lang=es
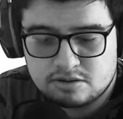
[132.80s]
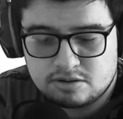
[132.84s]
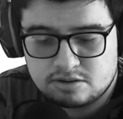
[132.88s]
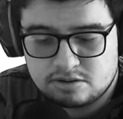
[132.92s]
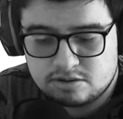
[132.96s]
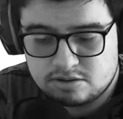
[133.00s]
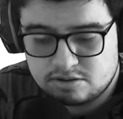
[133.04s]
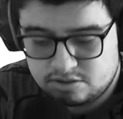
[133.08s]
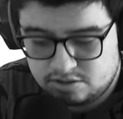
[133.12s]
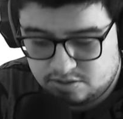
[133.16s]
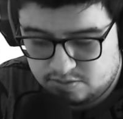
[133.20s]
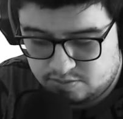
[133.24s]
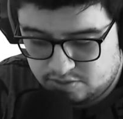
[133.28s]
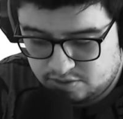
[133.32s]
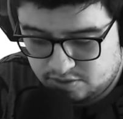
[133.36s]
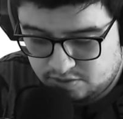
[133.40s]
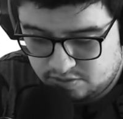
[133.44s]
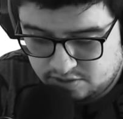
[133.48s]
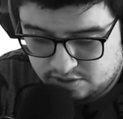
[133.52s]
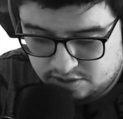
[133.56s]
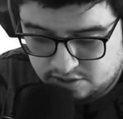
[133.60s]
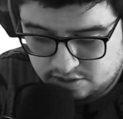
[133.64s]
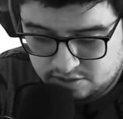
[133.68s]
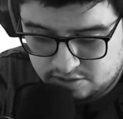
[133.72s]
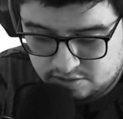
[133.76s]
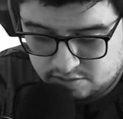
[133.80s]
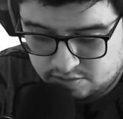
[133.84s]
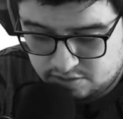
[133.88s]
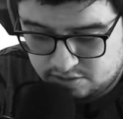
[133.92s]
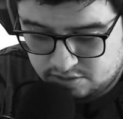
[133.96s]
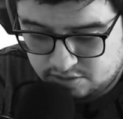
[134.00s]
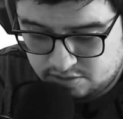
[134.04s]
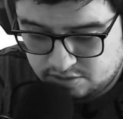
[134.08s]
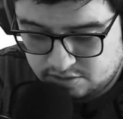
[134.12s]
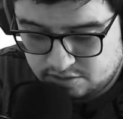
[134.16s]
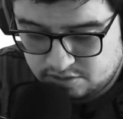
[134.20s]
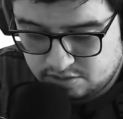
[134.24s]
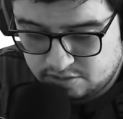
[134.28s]
soy pobre y no
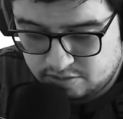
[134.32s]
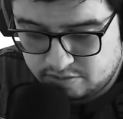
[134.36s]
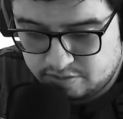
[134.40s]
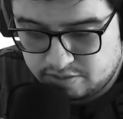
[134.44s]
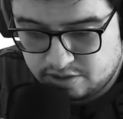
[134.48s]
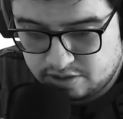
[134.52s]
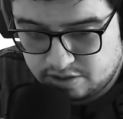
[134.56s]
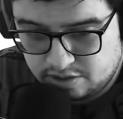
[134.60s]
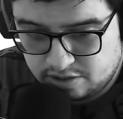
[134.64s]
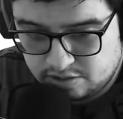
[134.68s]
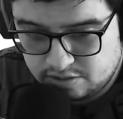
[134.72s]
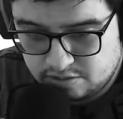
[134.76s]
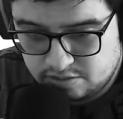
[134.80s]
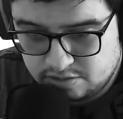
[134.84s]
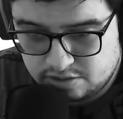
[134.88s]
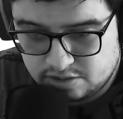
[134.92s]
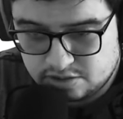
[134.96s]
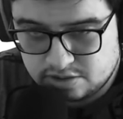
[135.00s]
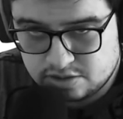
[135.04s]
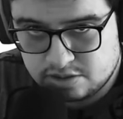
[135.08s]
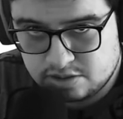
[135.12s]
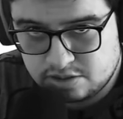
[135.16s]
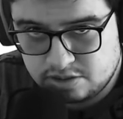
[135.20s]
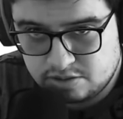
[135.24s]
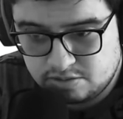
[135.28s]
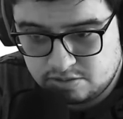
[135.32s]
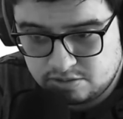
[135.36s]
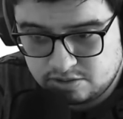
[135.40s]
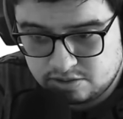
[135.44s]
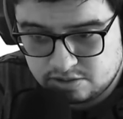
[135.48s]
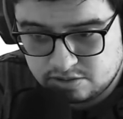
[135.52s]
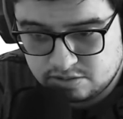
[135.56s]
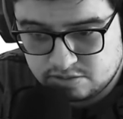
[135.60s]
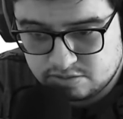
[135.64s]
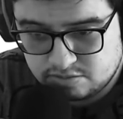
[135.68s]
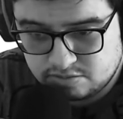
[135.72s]
puedo comprar ninguna, ni una